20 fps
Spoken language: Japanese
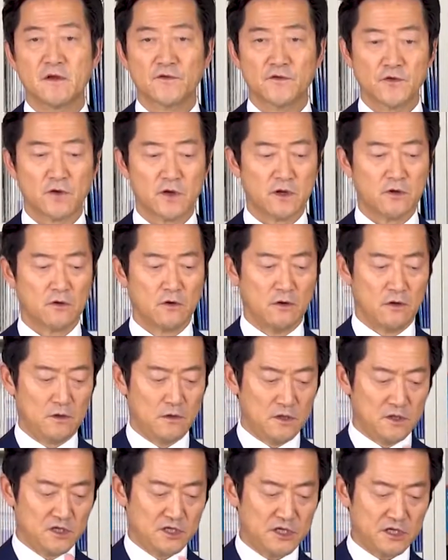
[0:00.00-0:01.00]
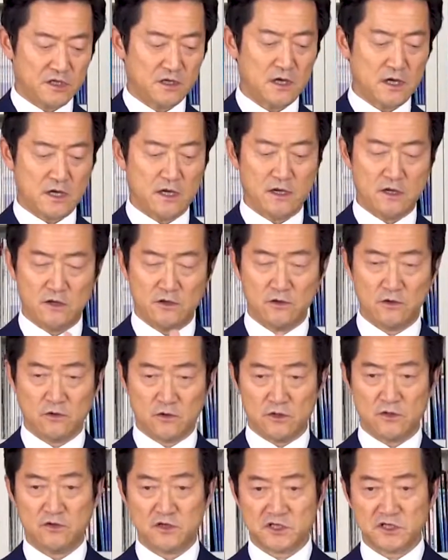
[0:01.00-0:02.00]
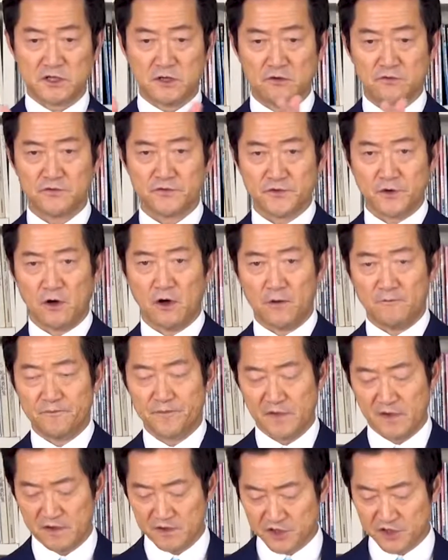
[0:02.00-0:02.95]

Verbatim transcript: それをしっかり用意をしていくと